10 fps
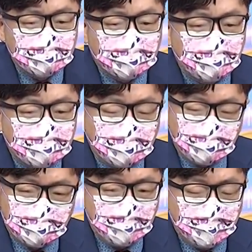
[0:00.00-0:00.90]
召集
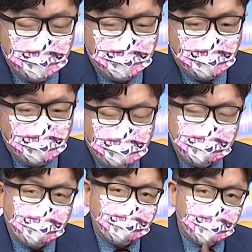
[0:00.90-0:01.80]
你
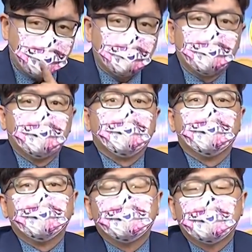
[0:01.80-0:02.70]
想赚钱的朋友，
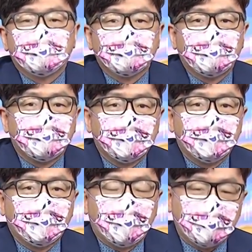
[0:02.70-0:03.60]

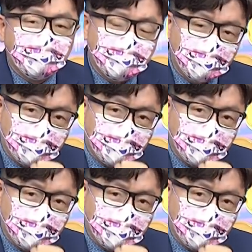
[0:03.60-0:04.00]
把那个心